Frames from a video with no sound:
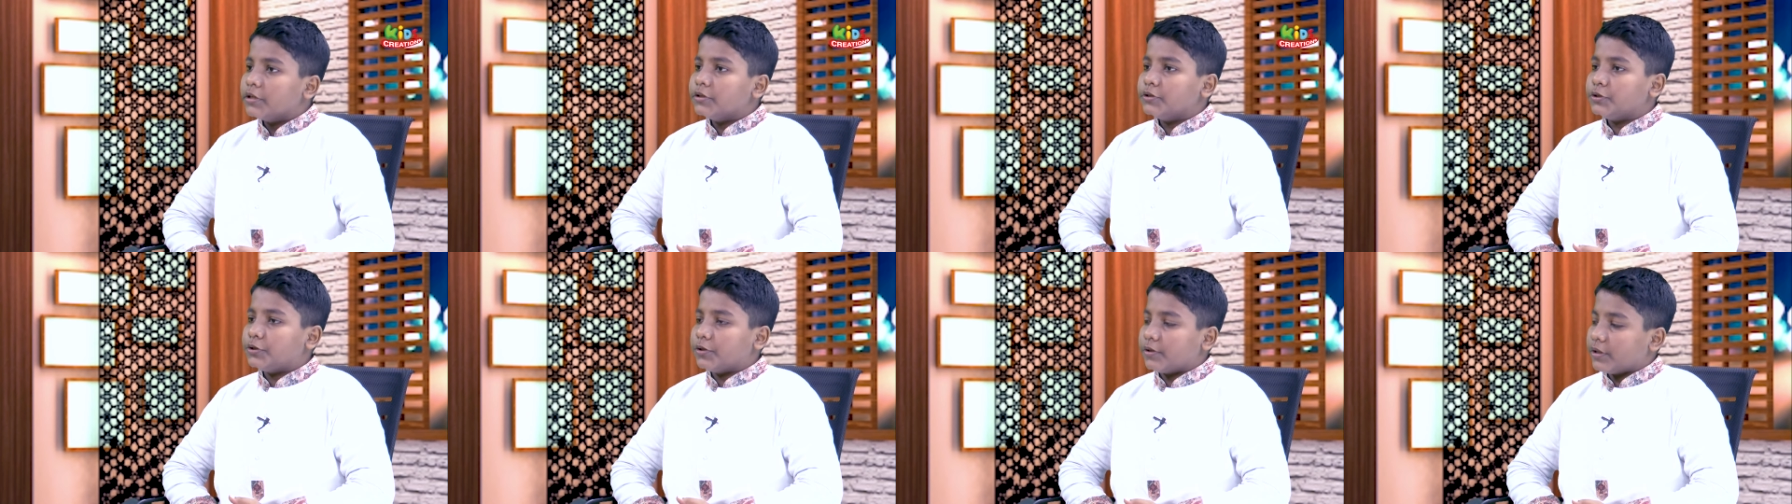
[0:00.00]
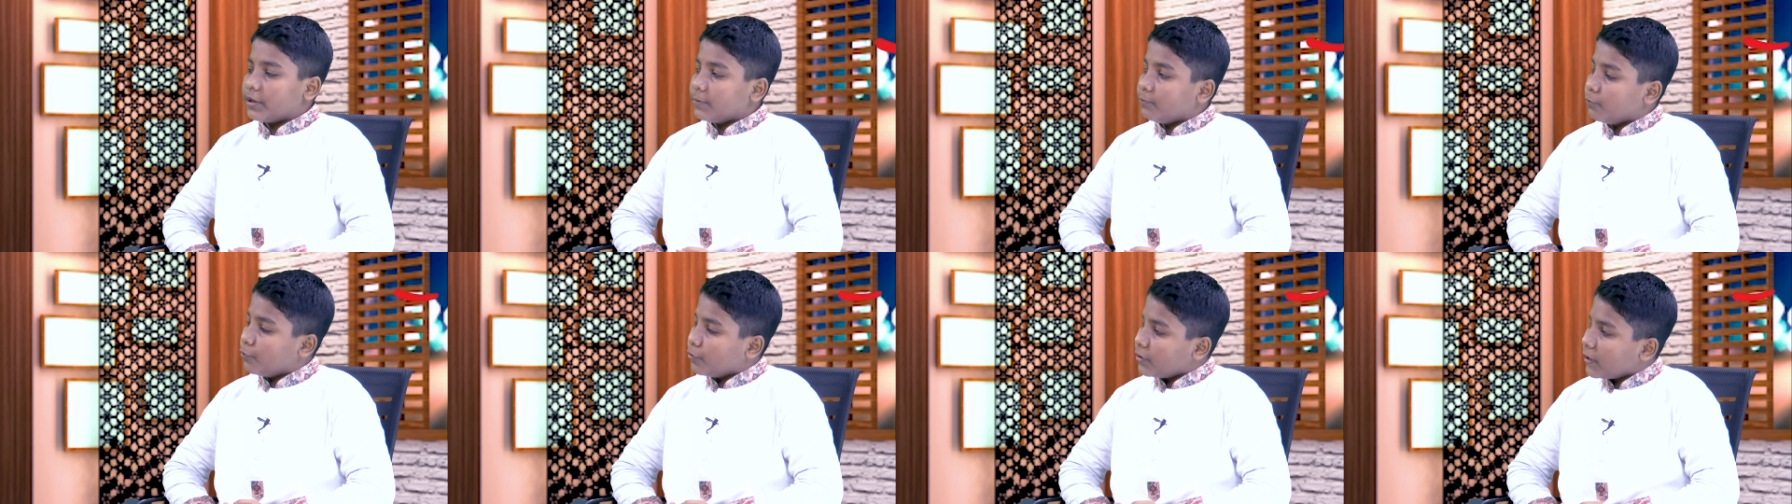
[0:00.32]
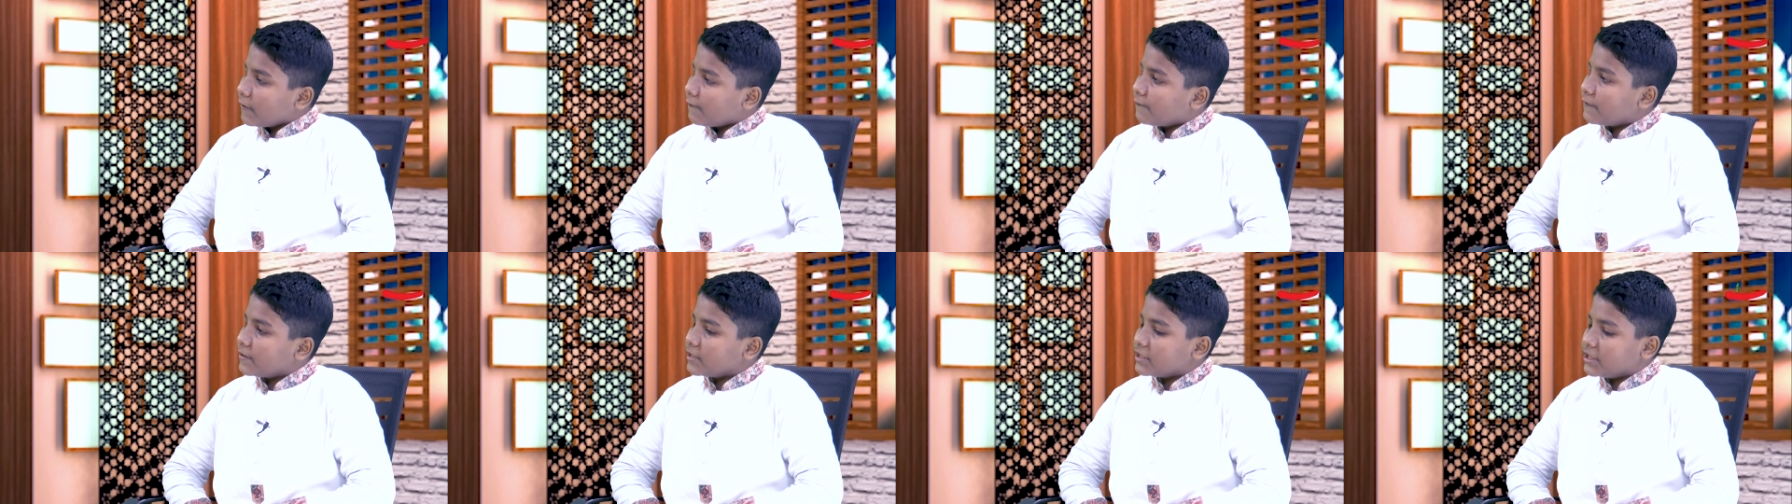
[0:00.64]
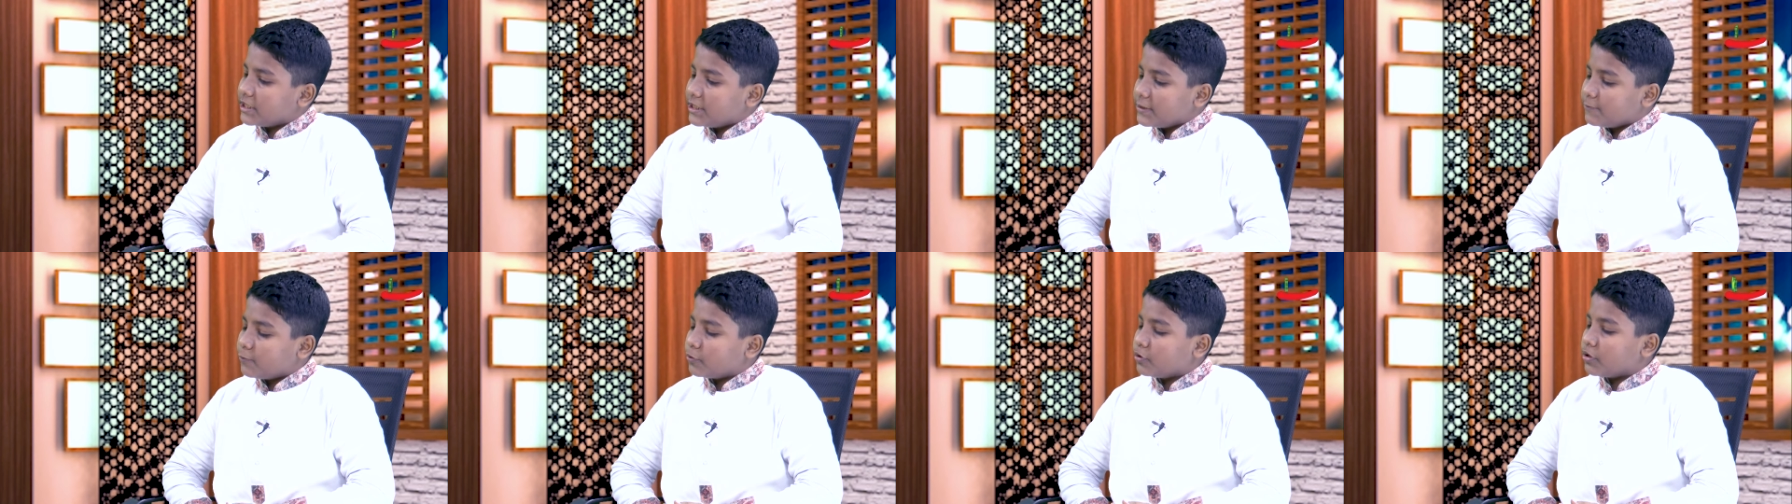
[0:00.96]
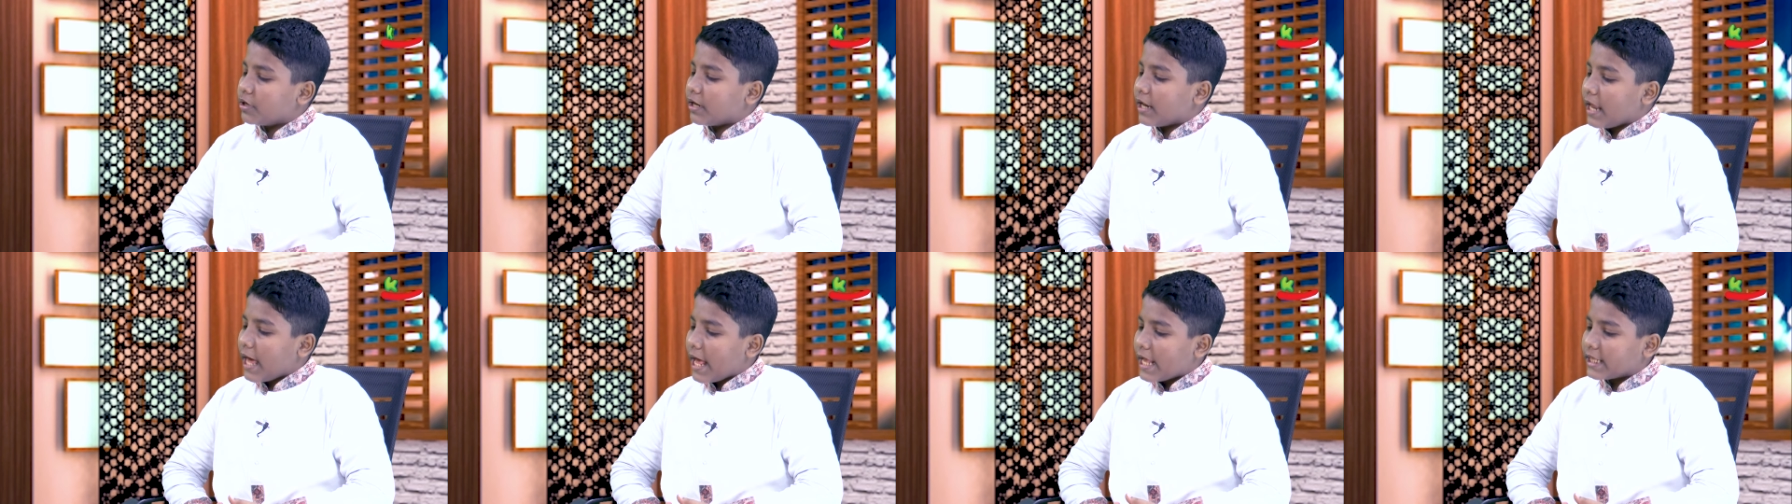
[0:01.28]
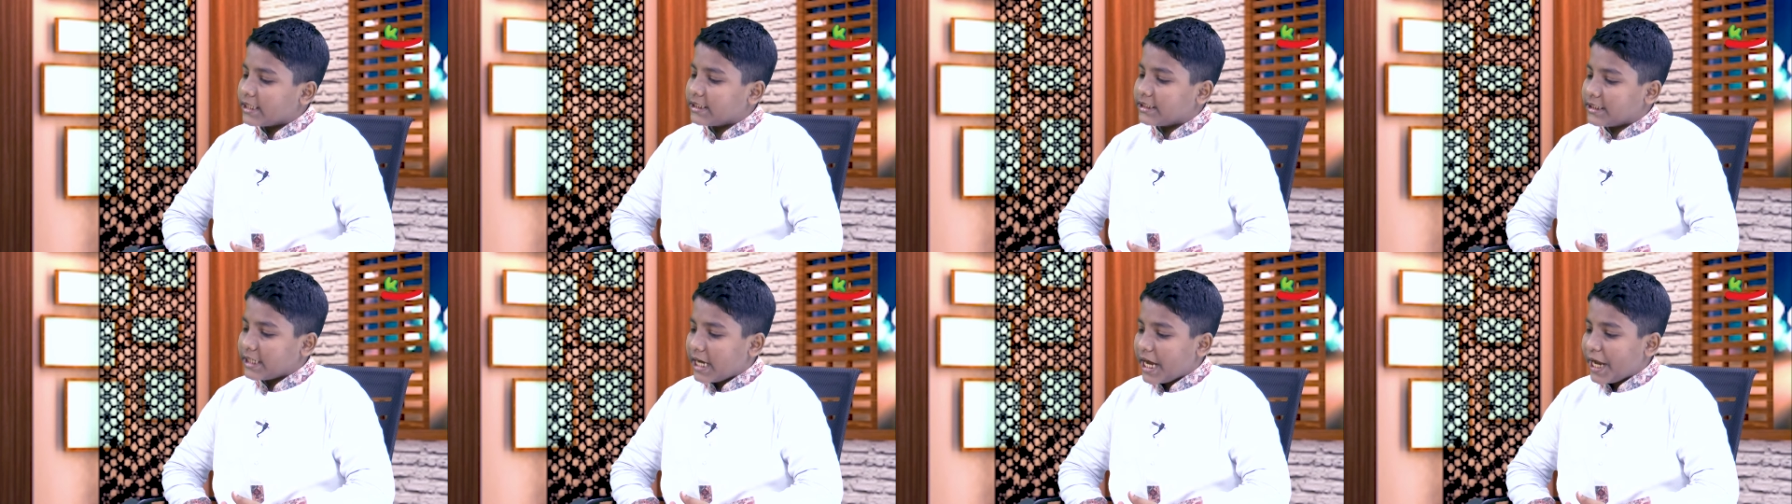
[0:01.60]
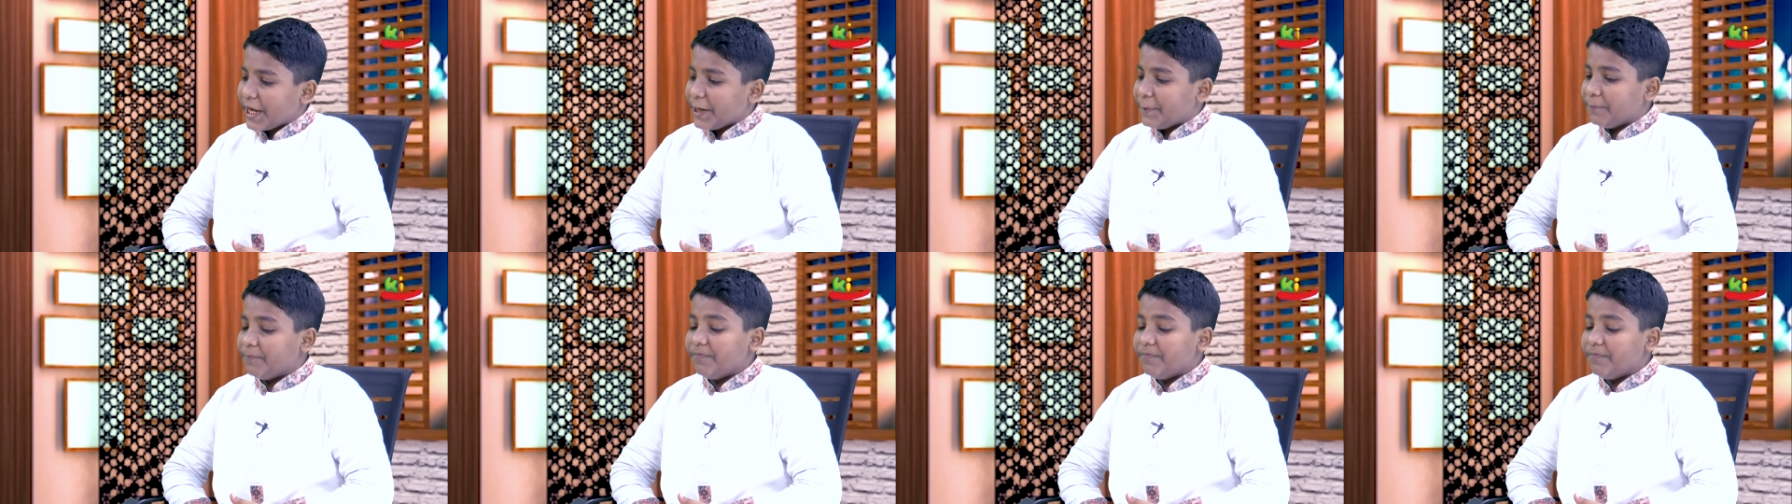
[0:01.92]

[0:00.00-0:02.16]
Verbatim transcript: যদি মুনাফিক জীবন না চাই